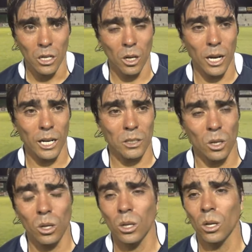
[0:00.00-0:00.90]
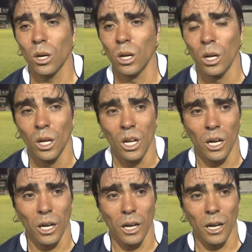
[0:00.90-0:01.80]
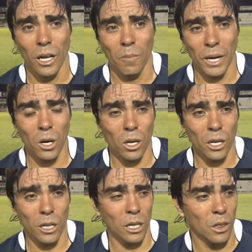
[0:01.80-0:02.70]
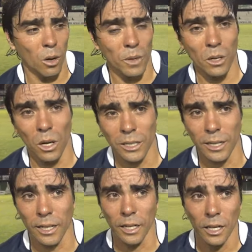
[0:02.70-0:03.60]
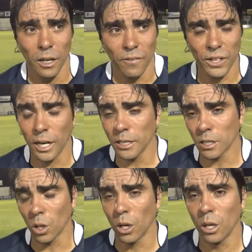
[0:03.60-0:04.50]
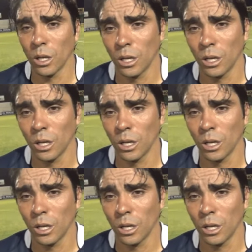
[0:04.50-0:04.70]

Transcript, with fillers: y ojalá que todo eh, mejore desde el domingo hasta que finalice todo.